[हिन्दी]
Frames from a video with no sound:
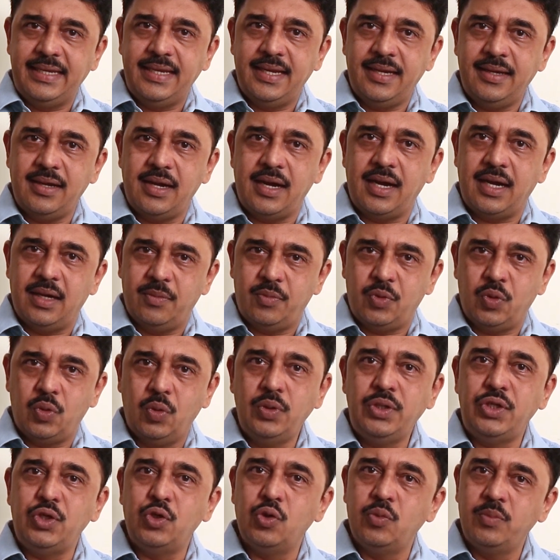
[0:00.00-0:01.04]
लिए
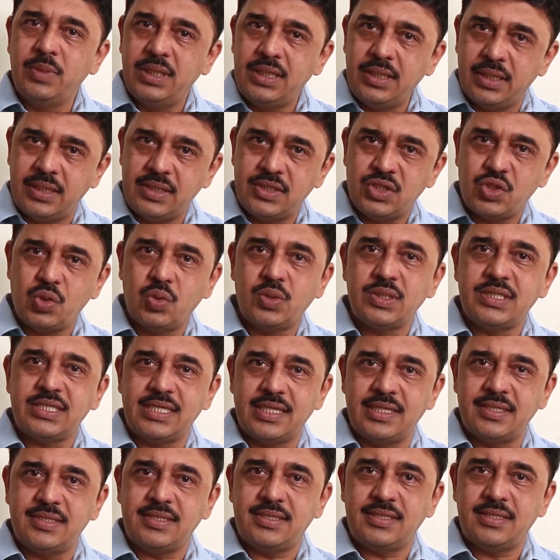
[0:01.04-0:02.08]
आपको ह्यूमन
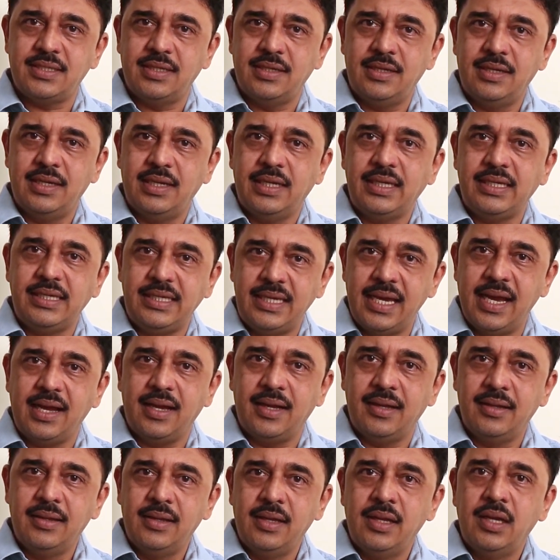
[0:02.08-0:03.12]
रिसोर्सेस या
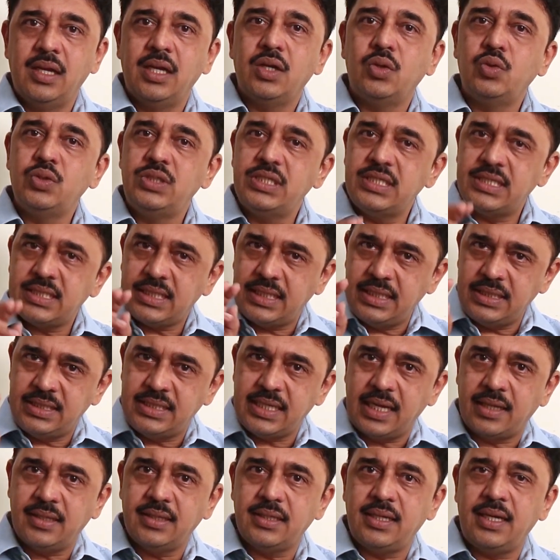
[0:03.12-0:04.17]
जिसकी
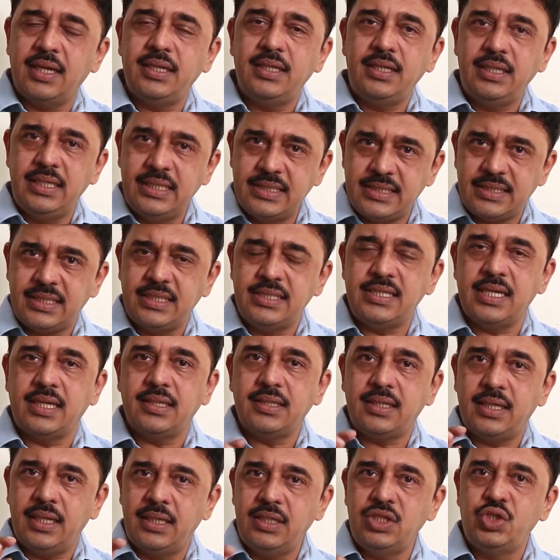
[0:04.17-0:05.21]
जानकारी इसकी
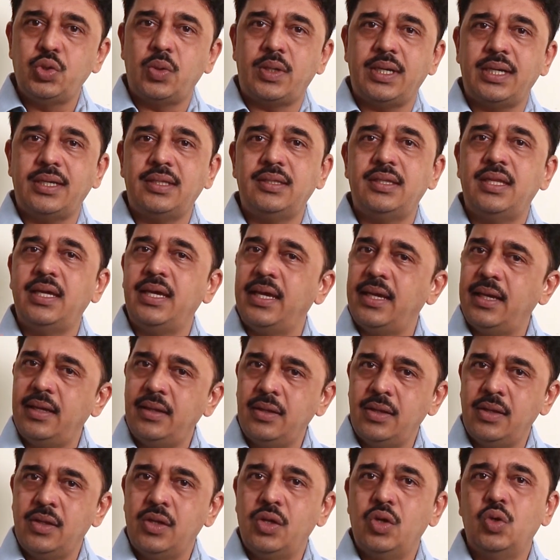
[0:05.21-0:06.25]
जानकारी जो रखते
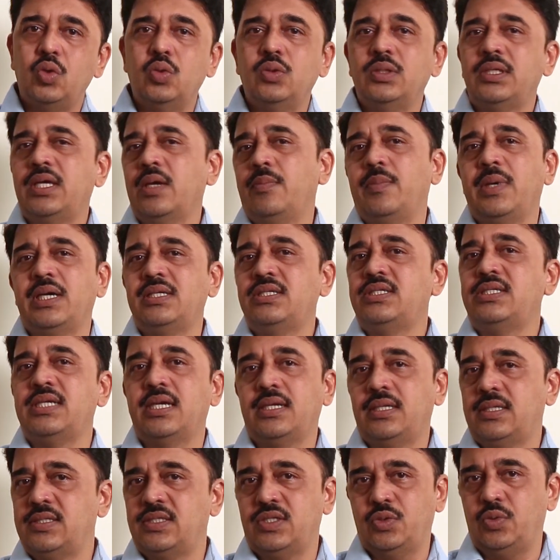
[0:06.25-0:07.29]
हैं उनके पास
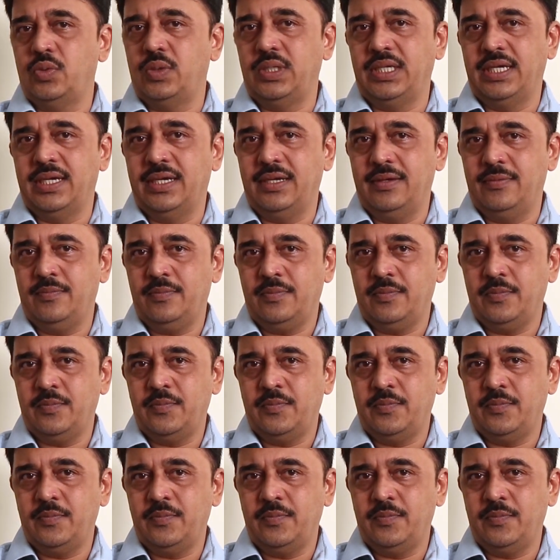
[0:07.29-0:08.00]
जाना ज़रूरी है